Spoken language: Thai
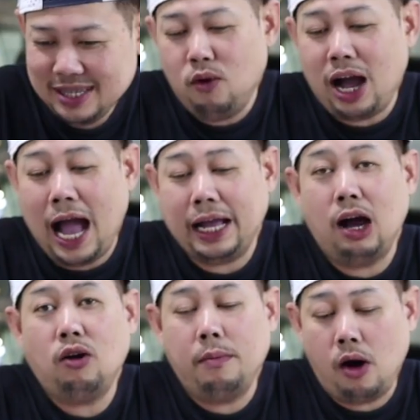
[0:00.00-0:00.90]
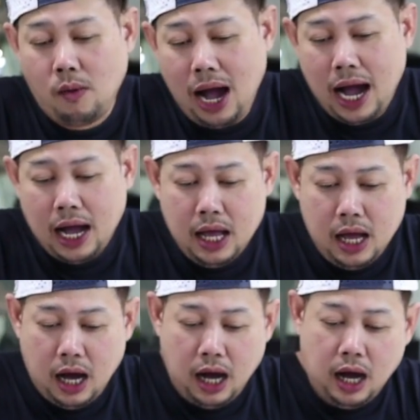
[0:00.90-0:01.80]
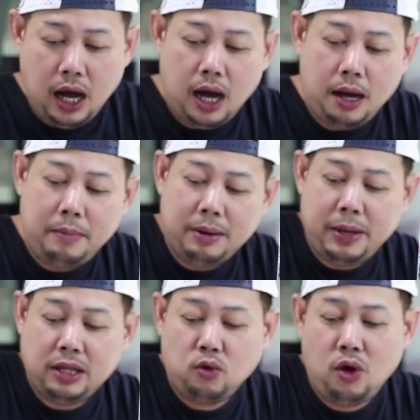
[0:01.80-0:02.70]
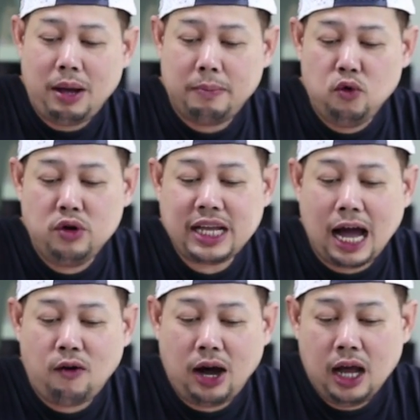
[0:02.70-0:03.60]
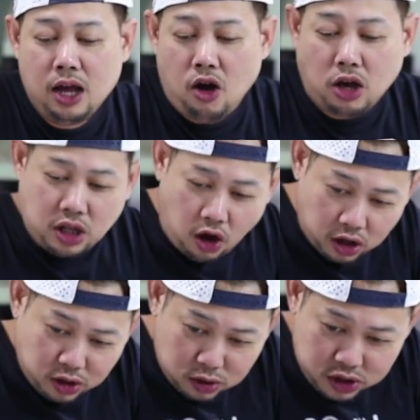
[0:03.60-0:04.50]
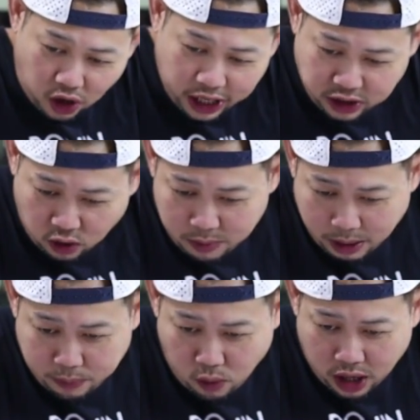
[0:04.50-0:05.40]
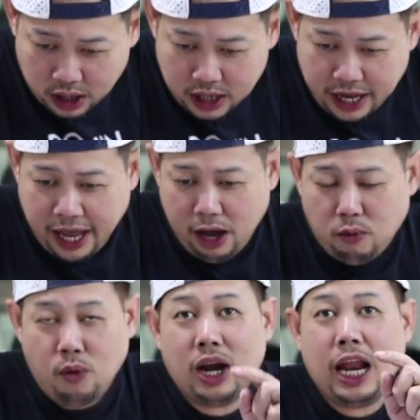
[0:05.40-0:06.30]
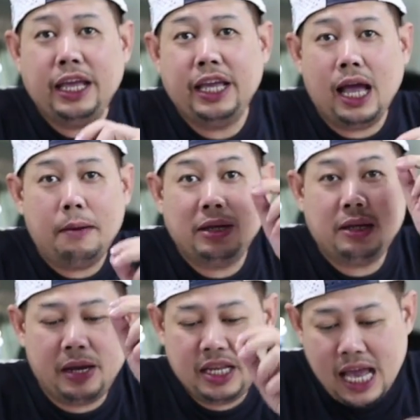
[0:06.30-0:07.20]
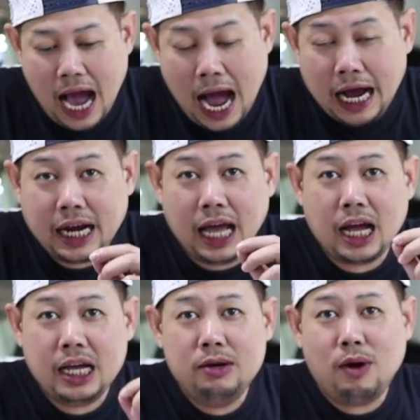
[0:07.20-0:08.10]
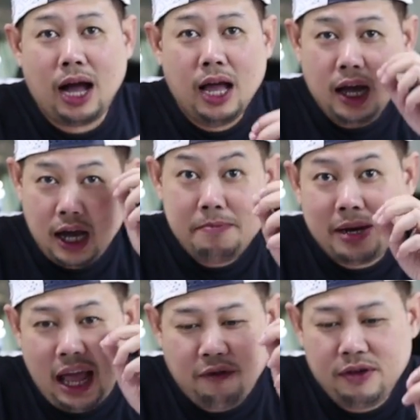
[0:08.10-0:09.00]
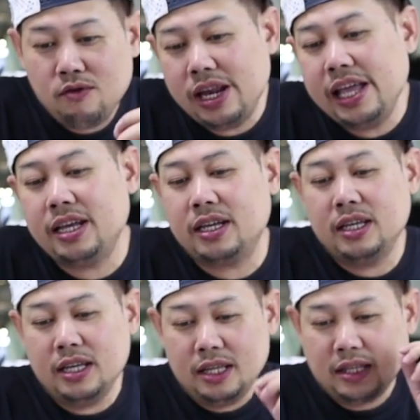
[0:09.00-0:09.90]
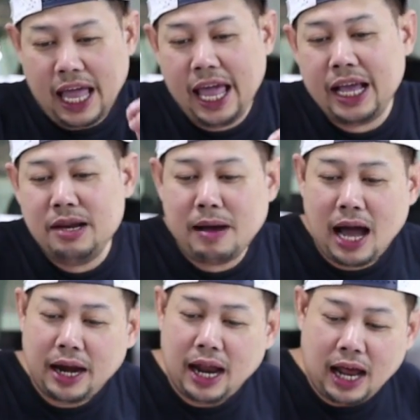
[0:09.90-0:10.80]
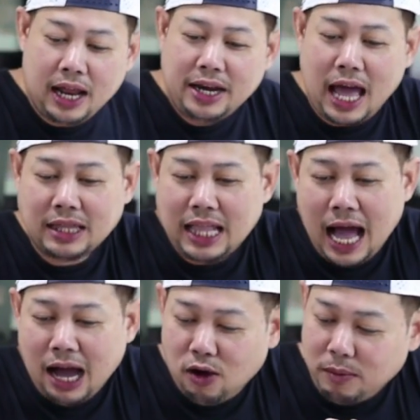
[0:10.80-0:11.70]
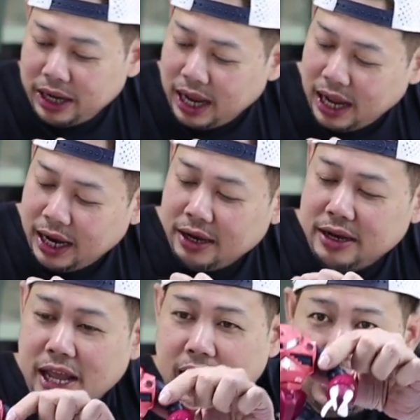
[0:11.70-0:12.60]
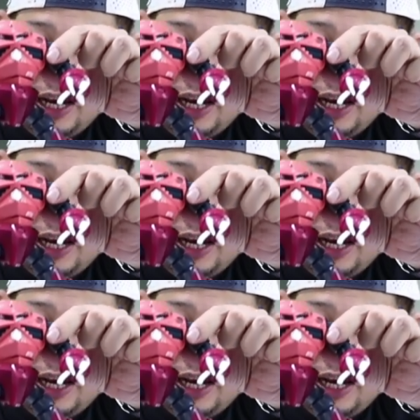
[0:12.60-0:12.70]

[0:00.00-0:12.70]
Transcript: ผู้ขายเขาก็บอกว่าเออมันเป็นตัวแบบรุ่นเก่า อ่ะ เพราะต่อตรงจอยตรงแบบพวกเอวพวกอะไรเงี้ย มันจะเป็นยางนะ ก็คือว่าเฮ้ยมันได้ฟิลลิ่งเท่ขึ้นมานะ หน้าตาของมันนะนี่